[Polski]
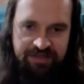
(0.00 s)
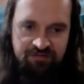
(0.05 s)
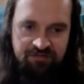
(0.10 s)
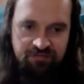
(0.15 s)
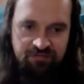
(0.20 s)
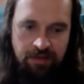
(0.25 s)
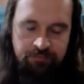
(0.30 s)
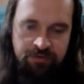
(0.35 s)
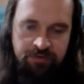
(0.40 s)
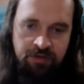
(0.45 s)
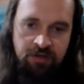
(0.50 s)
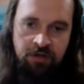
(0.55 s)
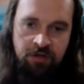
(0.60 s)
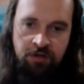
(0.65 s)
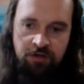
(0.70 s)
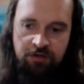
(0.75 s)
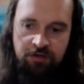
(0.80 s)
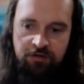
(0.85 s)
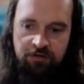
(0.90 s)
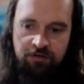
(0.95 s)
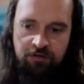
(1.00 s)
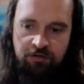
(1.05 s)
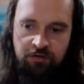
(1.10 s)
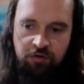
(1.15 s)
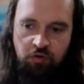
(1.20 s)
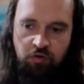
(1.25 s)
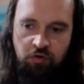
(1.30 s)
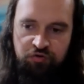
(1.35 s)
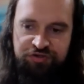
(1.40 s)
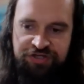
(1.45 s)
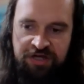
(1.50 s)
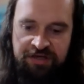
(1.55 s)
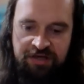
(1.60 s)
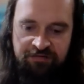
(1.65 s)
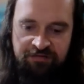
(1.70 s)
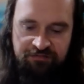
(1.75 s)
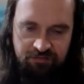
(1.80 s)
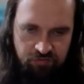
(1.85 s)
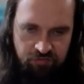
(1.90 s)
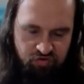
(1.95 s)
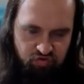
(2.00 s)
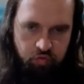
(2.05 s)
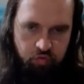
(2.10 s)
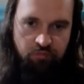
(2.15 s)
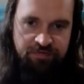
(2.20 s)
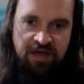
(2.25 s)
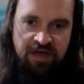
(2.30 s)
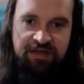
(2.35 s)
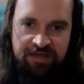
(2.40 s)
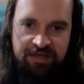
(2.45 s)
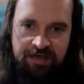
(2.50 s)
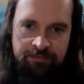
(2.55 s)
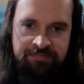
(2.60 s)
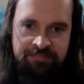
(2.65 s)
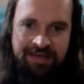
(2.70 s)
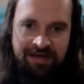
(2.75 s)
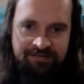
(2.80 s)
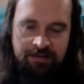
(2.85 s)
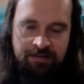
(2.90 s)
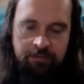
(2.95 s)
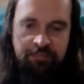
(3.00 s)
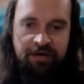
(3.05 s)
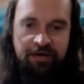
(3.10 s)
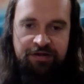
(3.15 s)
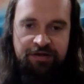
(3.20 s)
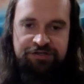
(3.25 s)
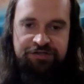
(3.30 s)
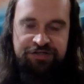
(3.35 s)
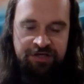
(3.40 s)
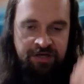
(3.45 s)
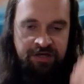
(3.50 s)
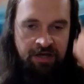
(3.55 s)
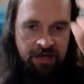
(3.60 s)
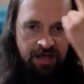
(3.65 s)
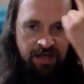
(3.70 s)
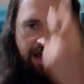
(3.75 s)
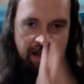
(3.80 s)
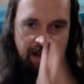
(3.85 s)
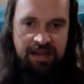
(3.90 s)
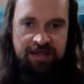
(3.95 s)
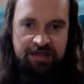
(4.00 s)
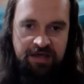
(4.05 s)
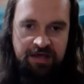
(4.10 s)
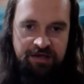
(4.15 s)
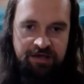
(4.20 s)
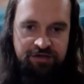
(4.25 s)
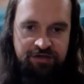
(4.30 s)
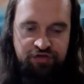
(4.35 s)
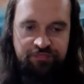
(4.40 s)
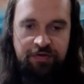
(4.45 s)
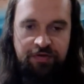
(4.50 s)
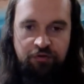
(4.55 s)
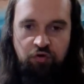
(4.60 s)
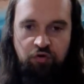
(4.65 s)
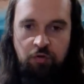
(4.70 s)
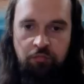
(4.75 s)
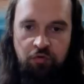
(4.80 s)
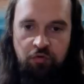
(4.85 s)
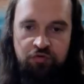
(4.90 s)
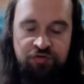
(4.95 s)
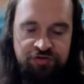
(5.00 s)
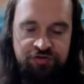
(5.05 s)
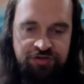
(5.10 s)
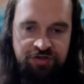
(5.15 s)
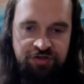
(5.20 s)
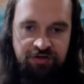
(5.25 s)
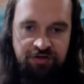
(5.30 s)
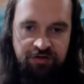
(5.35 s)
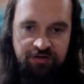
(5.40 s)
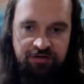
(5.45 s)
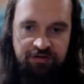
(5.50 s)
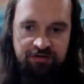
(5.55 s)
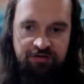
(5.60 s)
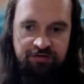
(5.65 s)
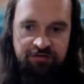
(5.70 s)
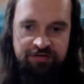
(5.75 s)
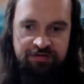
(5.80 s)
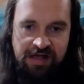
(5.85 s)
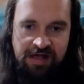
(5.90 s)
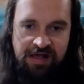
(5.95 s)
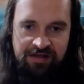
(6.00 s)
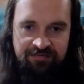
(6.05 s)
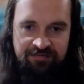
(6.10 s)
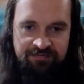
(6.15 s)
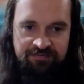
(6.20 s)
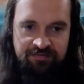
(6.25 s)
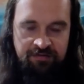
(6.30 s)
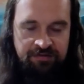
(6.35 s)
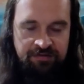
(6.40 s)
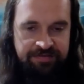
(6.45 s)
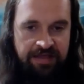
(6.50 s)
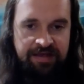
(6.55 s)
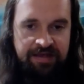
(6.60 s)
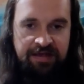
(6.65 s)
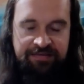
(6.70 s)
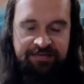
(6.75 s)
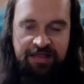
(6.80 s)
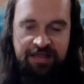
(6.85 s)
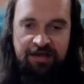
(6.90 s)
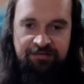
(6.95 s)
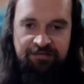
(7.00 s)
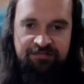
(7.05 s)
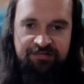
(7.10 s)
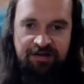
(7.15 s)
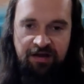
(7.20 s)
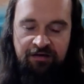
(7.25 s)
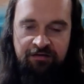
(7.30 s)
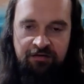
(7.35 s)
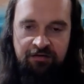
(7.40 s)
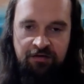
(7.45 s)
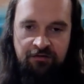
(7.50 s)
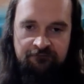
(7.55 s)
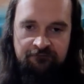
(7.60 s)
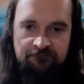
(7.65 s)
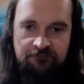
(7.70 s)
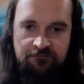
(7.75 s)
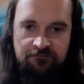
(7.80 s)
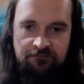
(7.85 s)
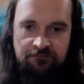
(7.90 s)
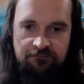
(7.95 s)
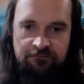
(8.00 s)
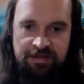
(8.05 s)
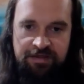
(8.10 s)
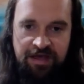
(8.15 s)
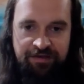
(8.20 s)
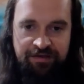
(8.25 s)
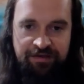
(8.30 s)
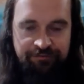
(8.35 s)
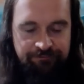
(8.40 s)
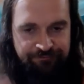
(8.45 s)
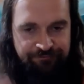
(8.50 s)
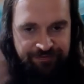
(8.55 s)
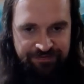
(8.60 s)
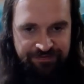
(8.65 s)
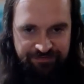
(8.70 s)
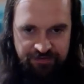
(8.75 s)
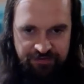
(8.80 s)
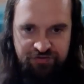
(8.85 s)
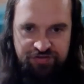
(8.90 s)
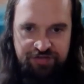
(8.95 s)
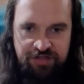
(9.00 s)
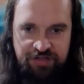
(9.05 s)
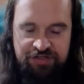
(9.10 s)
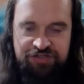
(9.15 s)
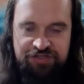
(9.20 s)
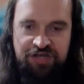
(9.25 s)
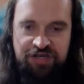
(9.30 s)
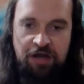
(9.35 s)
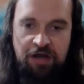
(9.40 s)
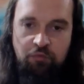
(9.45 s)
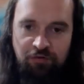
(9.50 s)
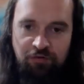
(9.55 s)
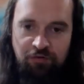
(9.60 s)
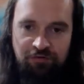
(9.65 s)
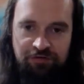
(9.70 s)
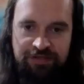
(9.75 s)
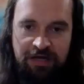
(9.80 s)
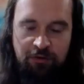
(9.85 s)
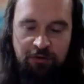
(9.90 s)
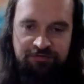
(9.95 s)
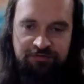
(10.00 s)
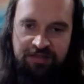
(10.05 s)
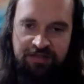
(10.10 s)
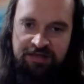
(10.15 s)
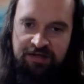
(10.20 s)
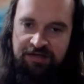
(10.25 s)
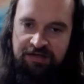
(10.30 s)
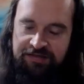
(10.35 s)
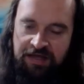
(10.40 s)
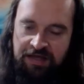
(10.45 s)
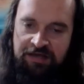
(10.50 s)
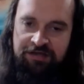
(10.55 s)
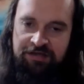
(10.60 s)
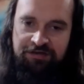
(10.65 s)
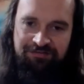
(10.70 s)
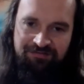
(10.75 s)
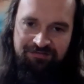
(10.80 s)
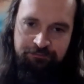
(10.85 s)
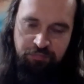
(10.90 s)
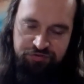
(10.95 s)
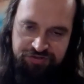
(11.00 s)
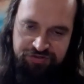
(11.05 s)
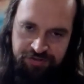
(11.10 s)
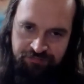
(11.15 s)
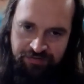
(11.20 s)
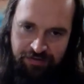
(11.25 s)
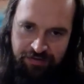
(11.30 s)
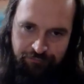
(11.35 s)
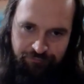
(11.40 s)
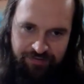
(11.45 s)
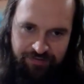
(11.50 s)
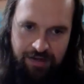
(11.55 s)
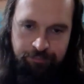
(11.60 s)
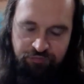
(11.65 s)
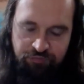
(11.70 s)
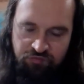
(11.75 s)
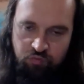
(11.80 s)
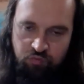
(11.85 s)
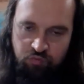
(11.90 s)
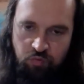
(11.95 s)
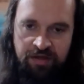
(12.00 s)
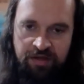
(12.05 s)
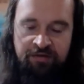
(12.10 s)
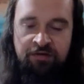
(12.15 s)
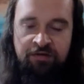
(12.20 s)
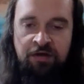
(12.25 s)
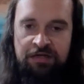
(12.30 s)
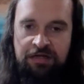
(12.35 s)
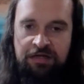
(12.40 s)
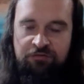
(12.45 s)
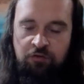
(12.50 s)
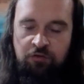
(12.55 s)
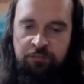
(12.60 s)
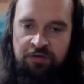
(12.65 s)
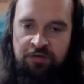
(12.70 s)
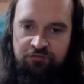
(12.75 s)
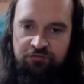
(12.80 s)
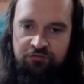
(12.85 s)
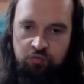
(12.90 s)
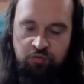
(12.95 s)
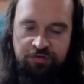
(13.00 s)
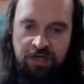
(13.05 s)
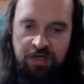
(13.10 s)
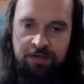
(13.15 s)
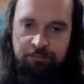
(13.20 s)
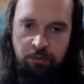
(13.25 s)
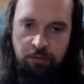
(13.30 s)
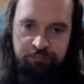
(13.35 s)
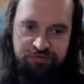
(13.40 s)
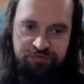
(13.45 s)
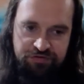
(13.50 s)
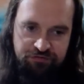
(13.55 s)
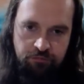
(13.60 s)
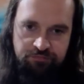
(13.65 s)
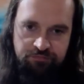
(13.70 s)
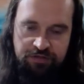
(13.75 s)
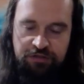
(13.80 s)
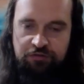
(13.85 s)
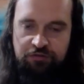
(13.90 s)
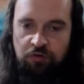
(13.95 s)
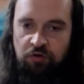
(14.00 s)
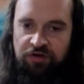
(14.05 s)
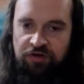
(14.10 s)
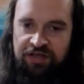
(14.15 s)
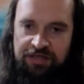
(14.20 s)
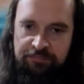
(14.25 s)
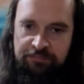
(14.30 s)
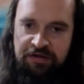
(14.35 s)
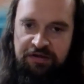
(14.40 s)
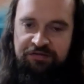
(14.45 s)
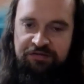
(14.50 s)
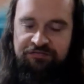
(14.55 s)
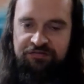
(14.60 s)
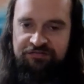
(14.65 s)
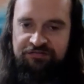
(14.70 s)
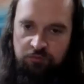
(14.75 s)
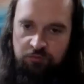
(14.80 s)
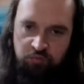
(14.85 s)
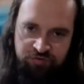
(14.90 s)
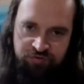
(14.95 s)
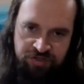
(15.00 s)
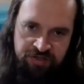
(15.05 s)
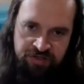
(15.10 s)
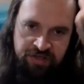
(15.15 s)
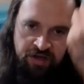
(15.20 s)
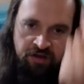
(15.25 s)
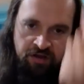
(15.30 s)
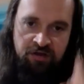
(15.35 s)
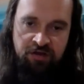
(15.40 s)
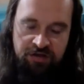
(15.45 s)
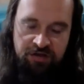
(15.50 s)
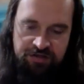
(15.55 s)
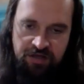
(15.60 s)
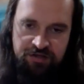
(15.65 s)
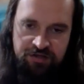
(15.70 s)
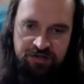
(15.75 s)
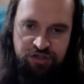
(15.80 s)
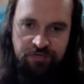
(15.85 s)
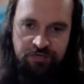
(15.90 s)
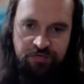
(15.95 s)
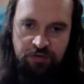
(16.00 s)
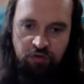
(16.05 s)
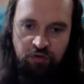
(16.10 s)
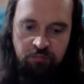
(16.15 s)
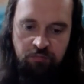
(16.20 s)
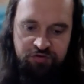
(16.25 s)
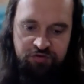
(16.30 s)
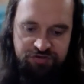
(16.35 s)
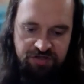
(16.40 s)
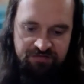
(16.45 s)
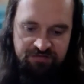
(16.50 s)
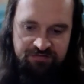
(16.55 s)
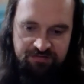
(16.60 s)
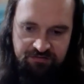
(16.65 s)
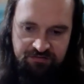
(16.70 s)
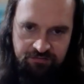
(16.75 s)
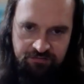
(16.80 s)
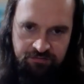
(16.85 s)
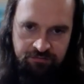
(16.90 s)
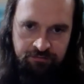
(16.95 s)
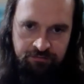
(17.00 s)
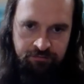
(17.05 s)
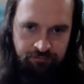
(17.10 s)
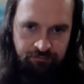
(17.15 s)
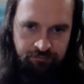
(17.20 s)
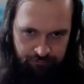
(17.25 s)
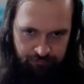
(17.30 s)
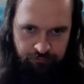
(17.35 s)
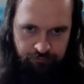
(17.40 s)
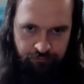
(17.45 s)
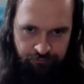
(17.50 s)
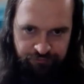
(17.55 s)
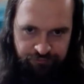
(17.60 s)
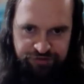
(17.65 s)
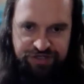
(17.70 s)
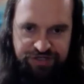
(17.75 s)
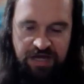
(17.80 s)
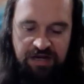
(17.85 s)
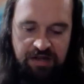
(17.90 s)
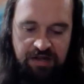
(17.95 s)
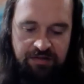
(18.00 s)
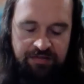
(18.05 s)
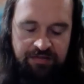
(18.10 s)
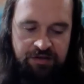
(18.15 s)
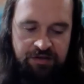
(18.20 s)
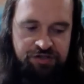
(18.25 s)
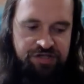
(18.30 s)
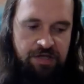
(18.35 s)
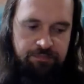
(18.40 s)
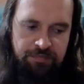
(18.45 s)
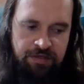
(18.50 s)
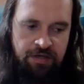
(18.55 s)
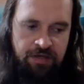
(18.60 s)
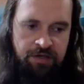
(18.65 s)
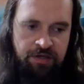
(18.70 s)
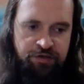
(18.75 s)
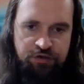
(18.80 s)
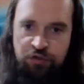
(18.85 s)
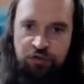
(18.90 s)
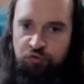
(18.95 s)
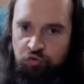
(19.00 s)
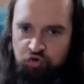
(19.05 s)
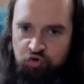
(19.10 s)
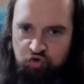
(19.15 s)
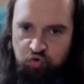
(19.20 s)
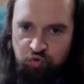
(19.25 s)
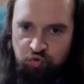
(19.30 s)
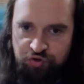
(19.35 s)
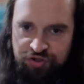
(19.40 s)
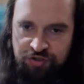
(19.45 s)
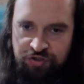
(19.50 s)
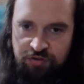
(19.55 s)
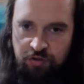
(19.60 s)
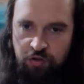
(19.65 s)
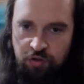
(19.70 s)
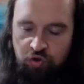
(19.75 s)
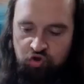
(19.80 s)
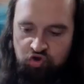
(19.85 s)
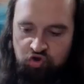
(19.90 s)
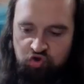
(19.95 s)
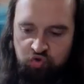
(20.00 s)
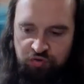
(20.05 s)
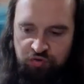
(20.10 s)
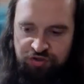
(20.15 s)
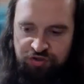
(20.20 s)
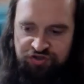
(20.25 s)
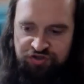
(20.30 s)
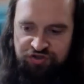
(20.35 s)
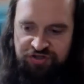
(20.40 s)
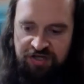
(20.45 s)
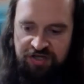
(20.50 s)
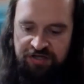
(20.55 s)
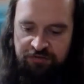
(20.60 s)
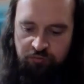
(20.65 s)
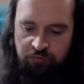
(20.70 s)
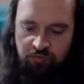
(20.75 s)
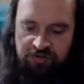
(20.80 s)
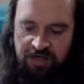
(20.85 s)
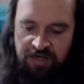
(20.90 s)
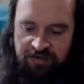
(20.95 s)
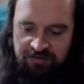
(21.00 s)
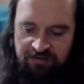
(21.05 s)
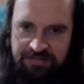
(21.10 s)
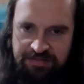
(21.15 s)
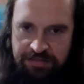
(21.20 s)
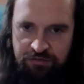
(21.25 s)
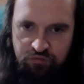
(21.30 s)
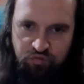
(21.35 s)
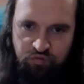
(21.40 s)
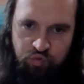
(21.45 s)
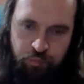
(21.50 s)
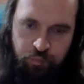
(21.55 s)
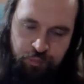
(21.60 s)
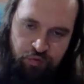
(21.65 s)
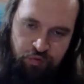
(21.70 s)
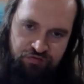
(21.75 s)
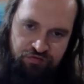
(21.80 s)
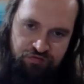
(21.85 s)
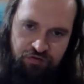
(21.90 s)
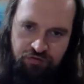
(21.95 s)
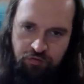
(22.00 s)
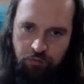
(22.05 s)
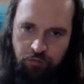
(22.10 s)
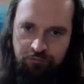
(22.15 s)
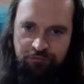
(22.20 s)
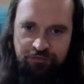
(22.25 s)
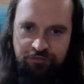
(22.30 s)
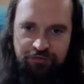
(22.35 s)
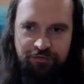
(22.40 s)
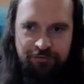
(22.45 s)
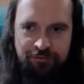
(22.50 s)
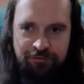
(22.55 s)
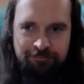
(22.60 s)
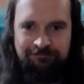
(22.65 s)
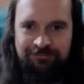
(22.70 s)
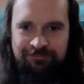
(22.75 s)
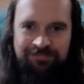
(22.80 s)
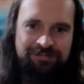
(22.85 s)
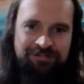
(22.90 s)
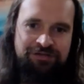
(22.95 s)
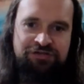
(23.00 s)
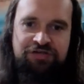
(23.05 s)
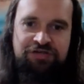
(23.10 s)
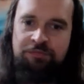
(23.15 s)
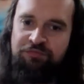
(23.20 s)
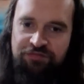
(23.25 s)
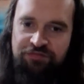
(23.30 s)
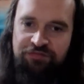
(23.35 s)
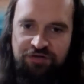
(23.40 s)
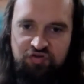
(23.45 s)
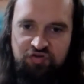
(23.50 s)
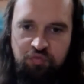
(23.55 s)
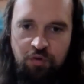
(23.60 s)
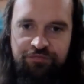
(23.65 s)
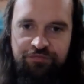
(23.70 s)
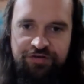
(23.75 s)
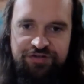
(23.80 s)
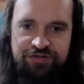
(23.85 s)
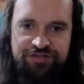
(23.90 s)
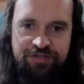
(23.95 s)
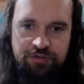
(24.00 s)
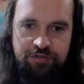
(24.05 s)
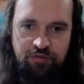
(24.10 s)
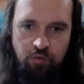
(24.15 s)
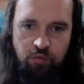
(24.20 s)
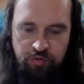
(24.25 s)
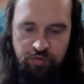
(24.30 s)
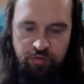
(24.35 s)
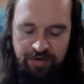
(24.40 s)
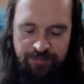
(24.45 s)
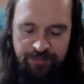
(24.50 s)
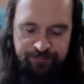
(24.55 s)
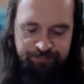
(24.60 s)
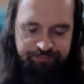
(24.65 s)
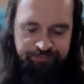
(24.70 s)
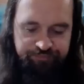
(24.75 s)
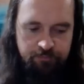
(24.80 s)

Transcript: teraz wiemy, e, Gosia jest człowiekiem jak najbardziej, ale jej świadomość e, jest e, tajgetańska. Jej fizyczne ciało jako tajgetanki spoczywa w kapsule, natomiast tutaj poprzez tą technologię imersji zanurzenia jej świadomość jest w ciele na ziemi. I to czuć czuć, że to nie jest tak stuprocentowy ziemski człowiek, że tak to ujmę.